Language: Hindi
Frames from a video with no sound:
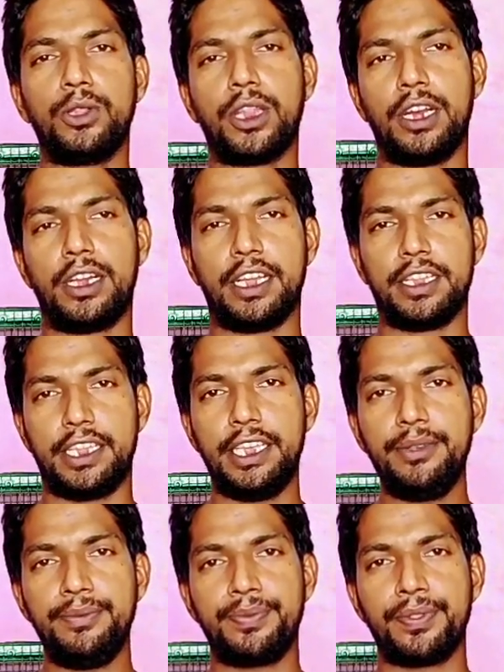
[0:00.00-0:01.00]
कबूतर
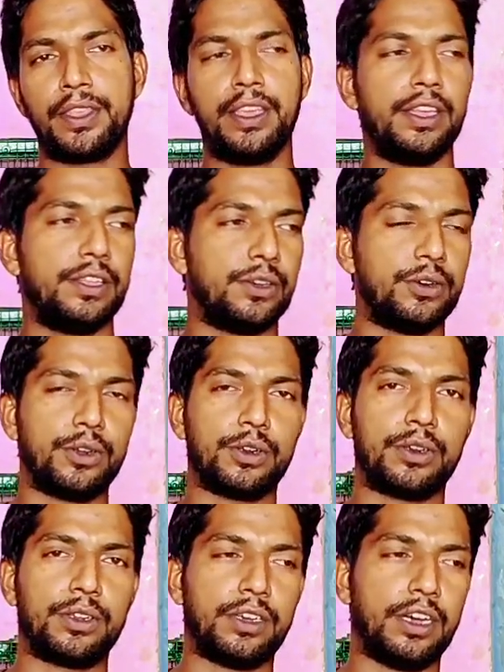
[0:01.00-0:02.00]
हटाते ही
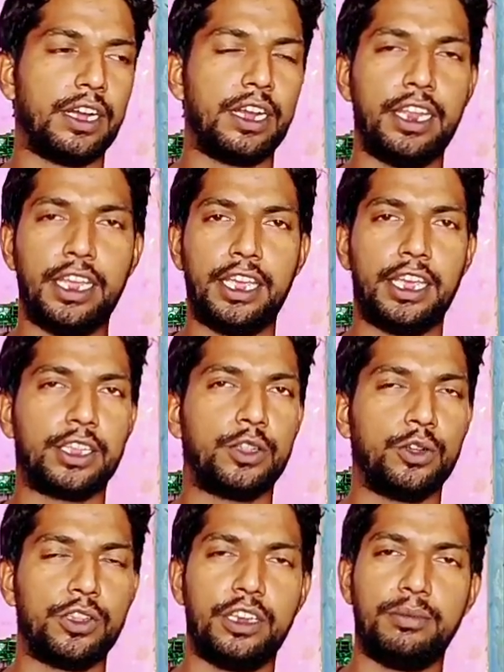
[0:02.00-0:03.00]
और अगले
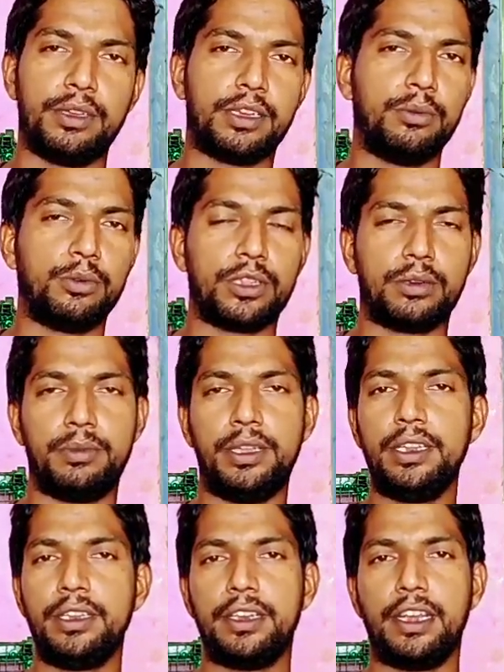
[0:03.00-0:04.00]
एक दो दिन में कबूतर
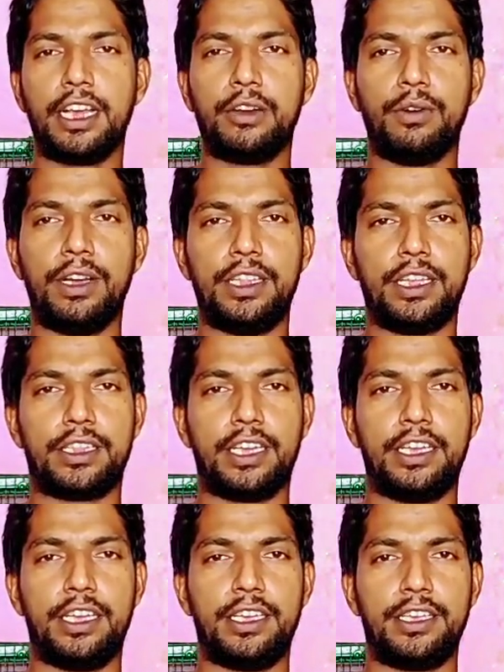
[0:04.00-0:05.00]
में लकवा आ
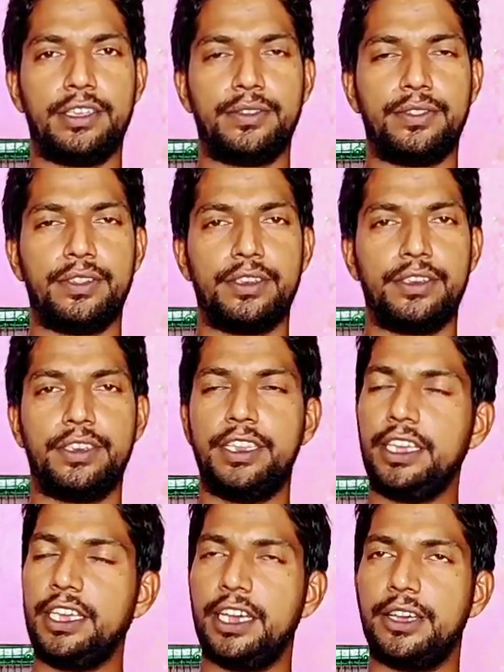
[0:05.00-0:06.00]
जाता है
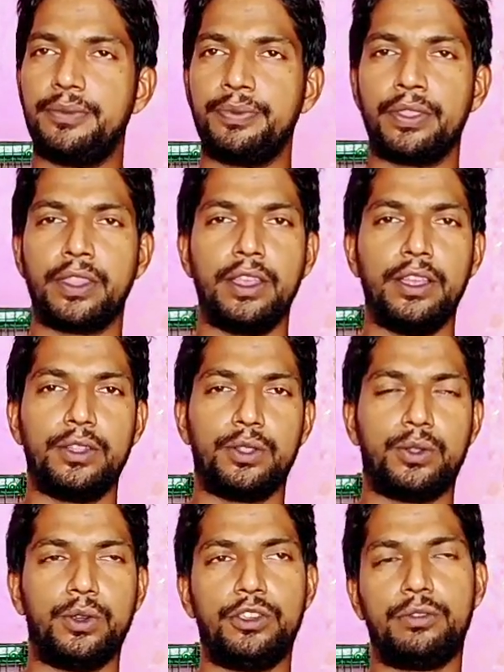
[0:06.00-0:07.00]
ठीक है
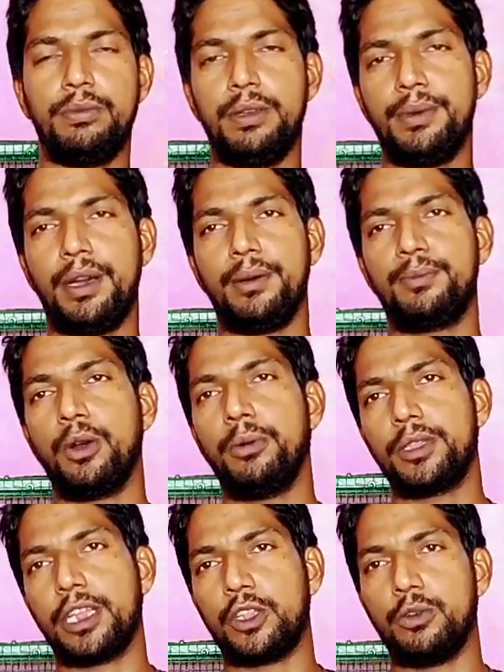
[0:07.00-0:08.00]
तो इसमें मैं
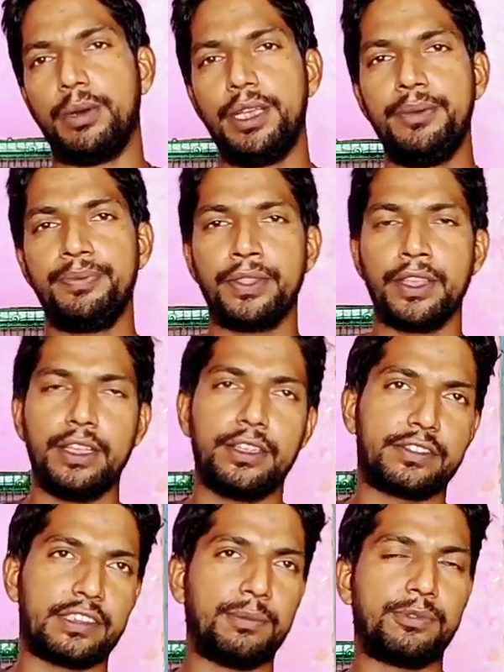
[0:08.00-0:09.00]
आपको बताता हूँ भाई
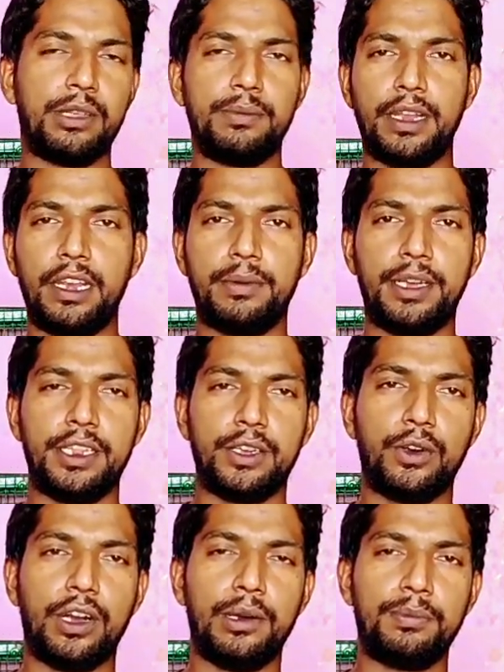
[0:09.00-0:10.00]
सबसे पहले भाई
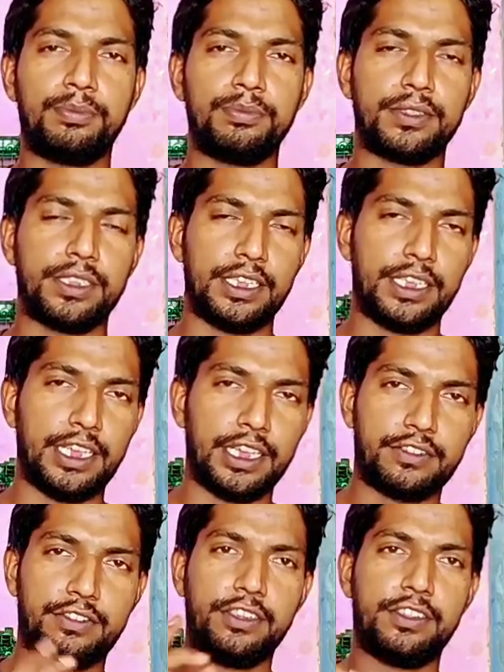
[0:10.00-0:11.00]
देखो आप
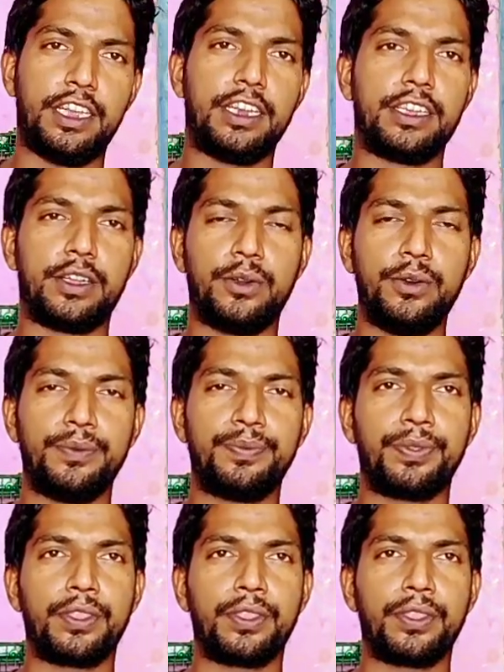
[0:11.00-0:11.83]
एक चीज़ ध्यान करो